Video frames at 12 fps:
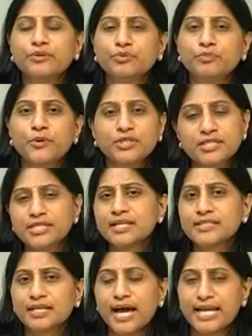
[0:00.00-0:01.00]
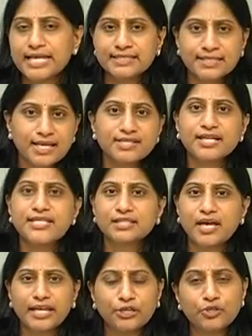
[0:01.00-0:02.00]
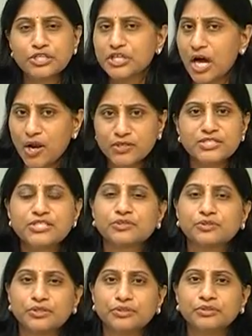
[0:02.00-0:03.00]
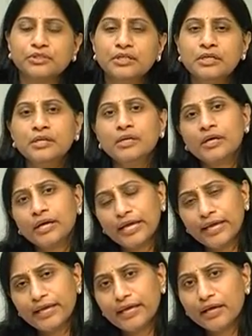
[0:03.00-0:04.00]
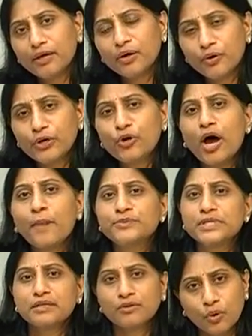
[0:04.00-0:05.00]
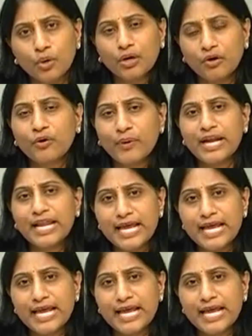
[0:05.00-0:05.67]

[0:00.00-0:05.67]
మనం ప్రొసీజర్స్ కానీ సర్జరీస్ కానీ గురించి ఆలోచించకూడదు రెండో ఆప్షన్ ఒకవేళ